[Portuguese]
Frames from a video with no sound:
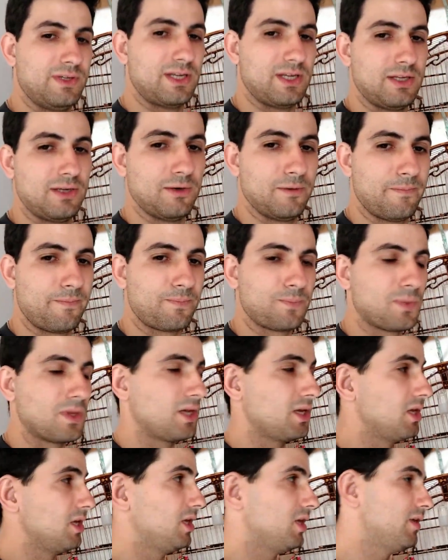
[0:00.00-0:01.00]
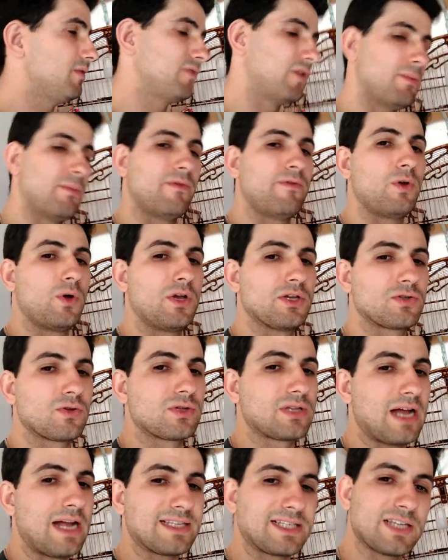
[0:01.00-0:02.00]
entendeu? E vamos ver o
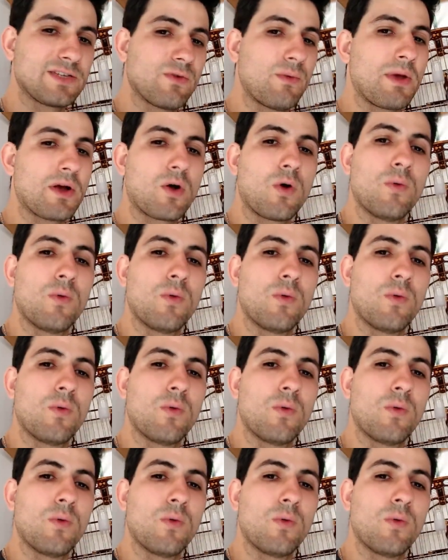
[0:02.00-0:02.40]
resultado, vocês vão me